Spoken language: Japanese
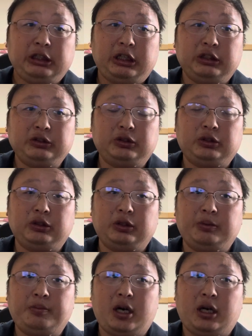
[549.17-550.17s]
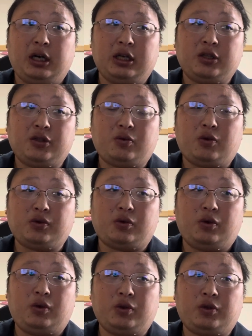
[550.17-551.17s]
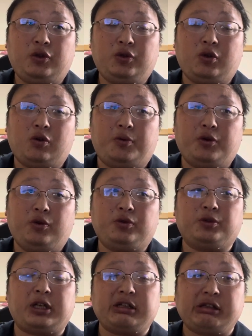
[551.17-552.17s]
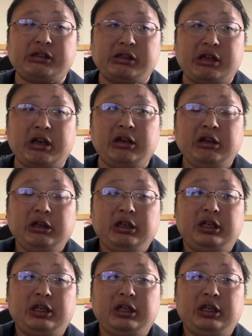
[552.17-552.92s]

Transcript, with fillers: あのー、まあ、そこそこ給料も良くてですね、